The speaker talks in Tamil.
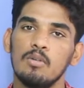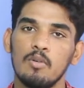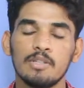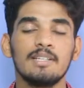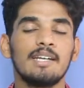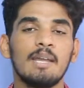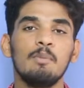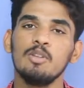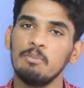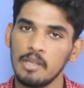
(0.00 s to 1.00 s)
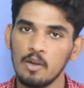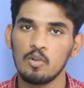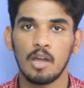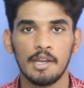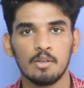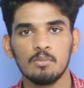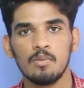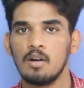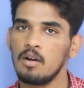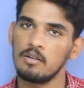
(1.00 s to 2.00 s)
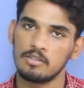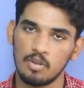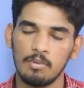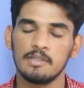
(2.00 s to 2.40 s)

ஒரு சில டைமில் வந்து பிரேக் அவுட் ஆகிட்டும் ஸ்டாப்